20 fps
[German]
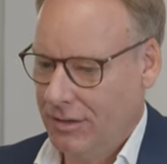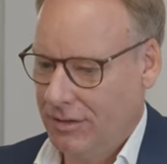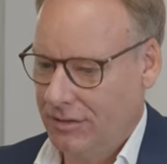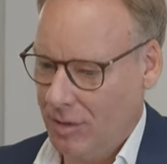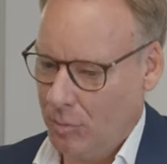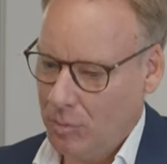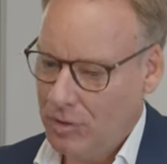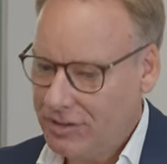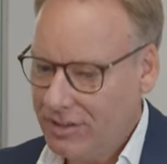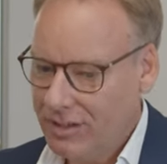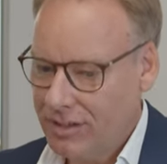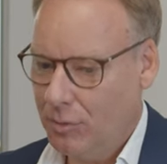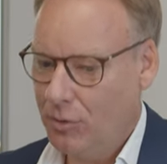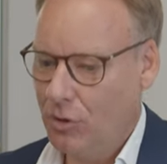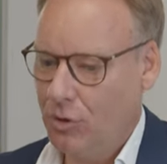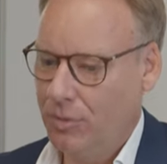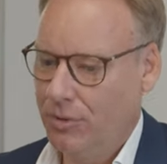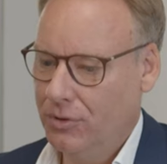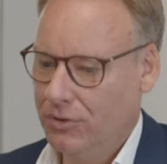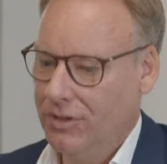Ich habe mich dann aber
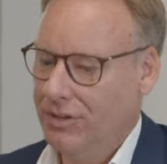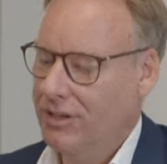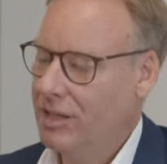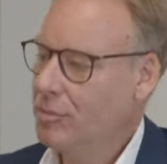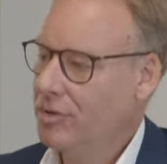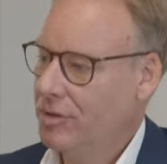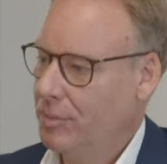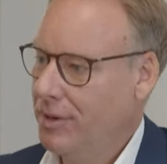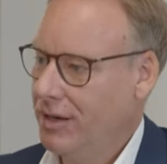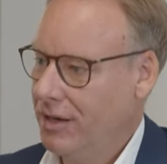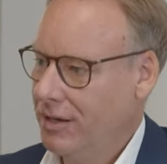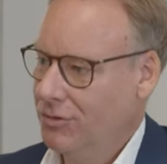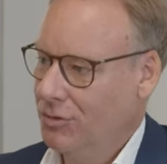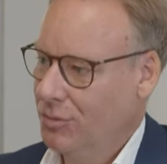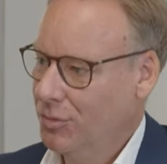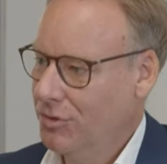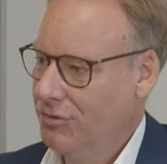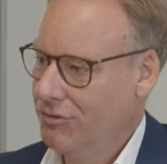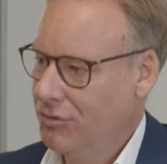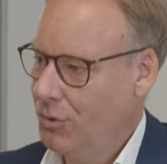auch bei
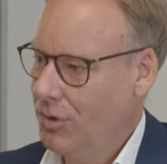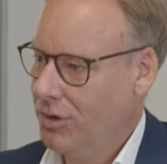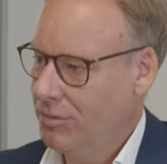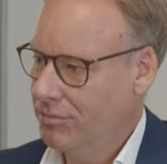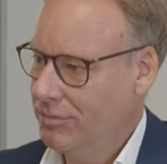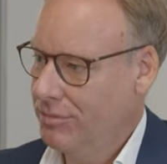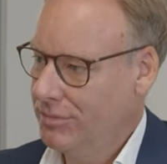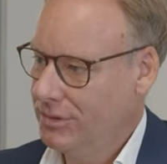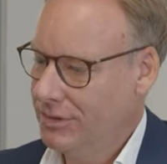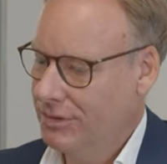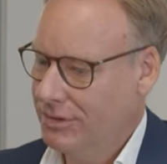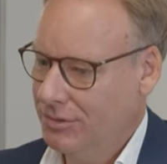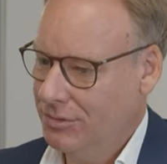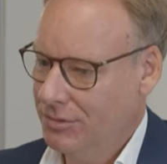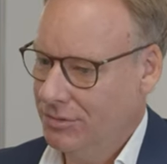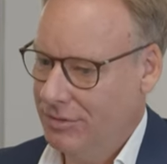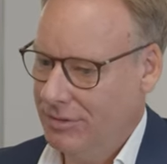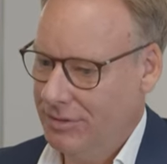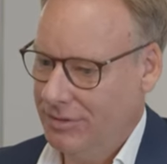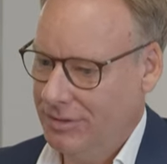Unternehmensberatung beworben äh,
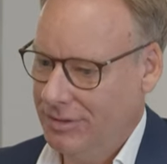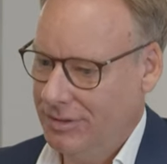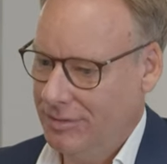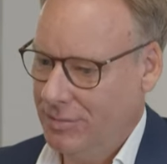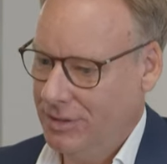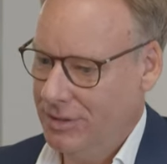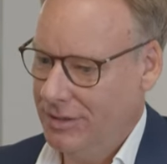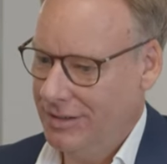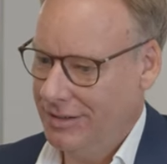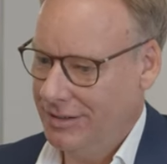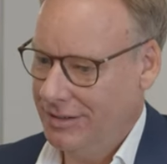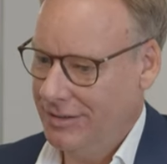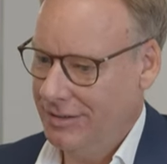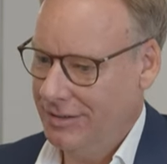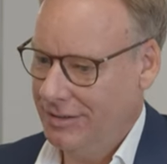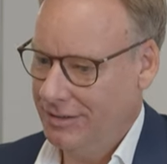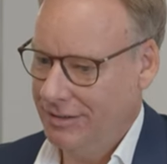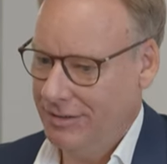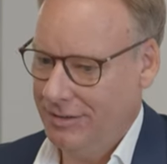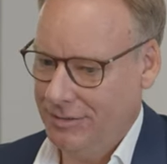und äh, bin
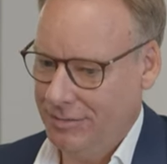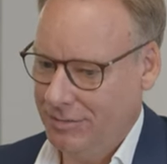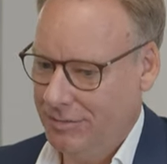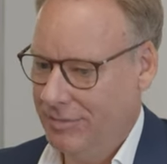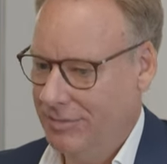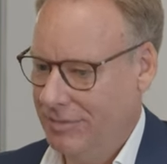dann, äh,